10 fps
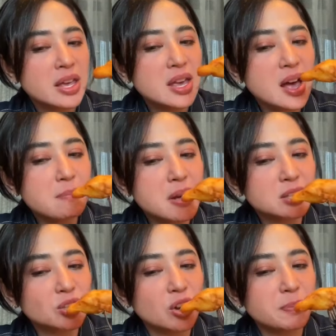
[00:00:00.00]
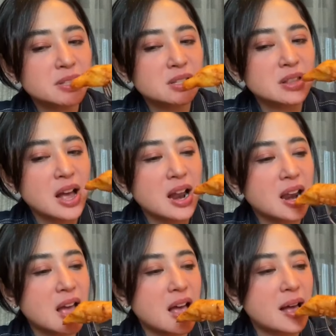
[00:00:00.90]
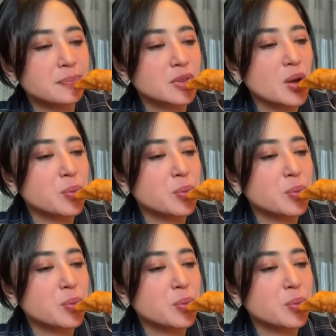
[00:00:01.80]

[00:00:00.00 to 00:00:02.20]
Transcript: Iya, Baskor pencinta alam.